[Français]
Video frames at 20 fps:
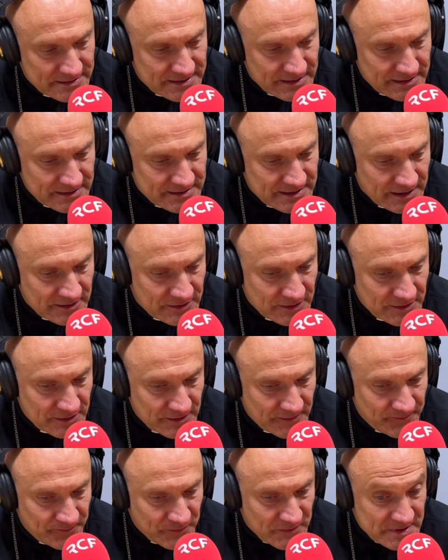cette,
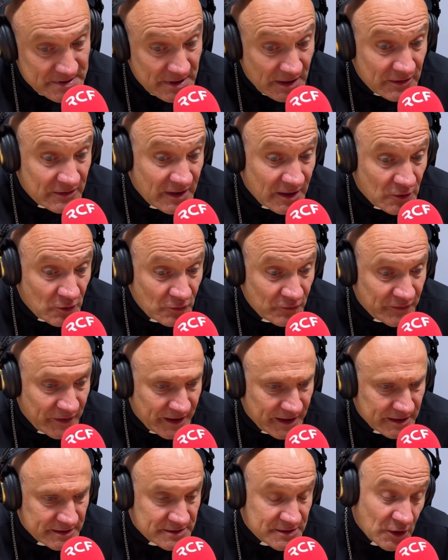euh, cette
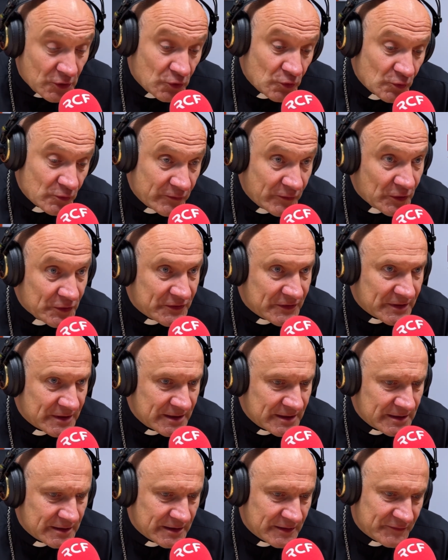découverte, cette
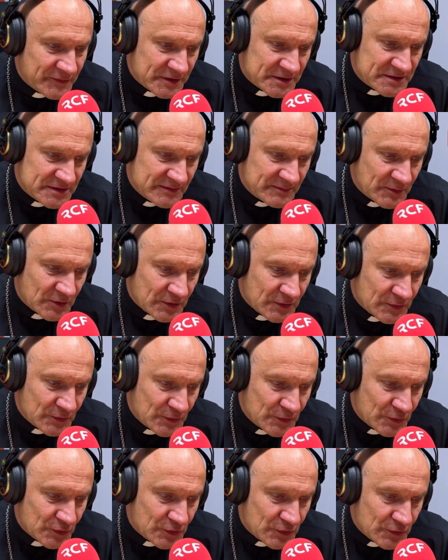nouveauté, effectivement,
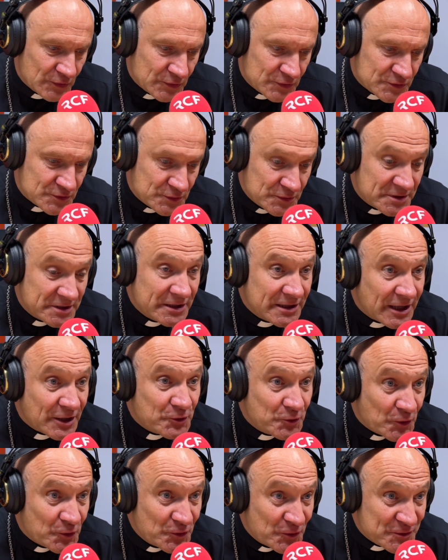suscite la
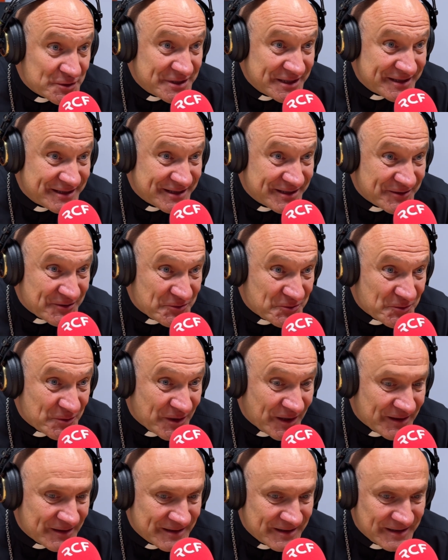curiosité en tout
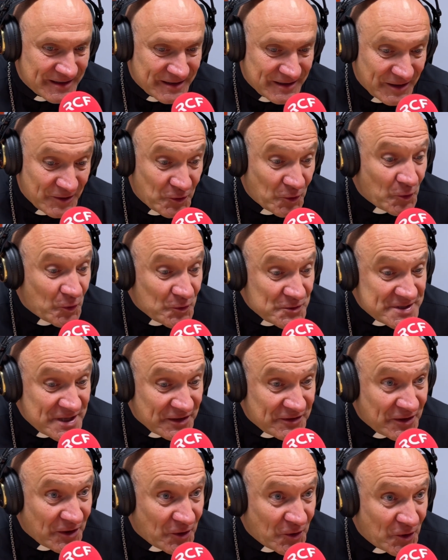cas. Et donc on
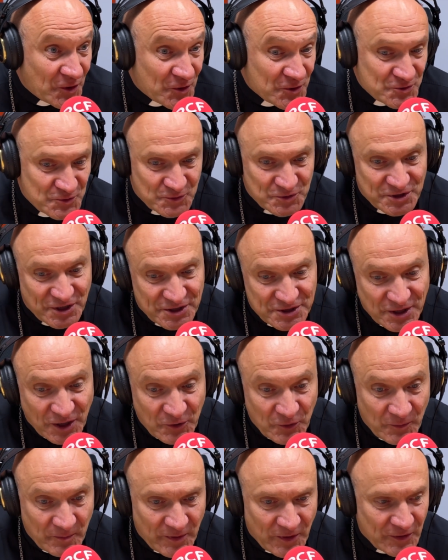s'interroge, on cherche à
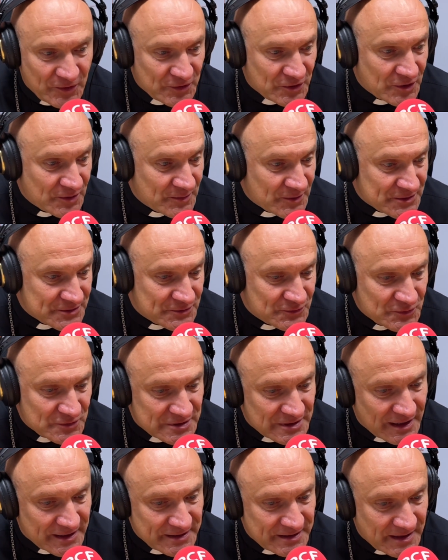comprendre comment tout
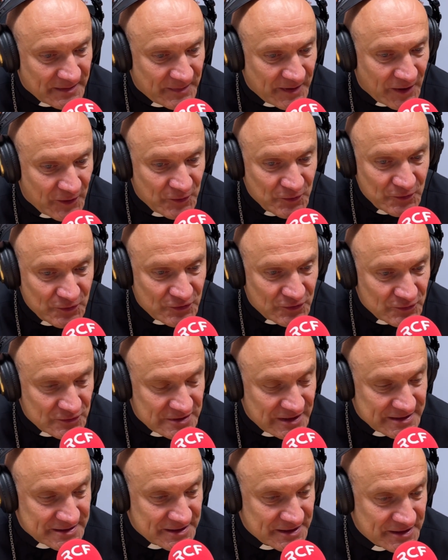cela est apparu, tout
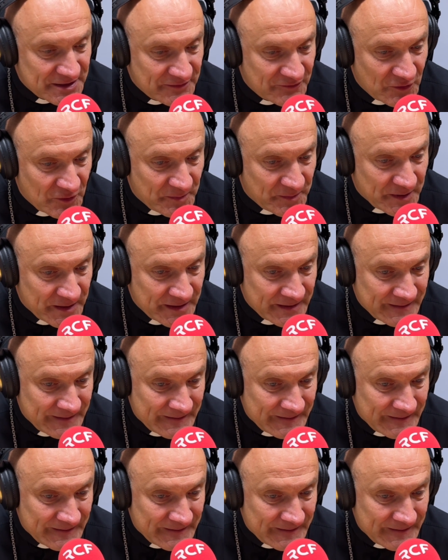cela s'est développé.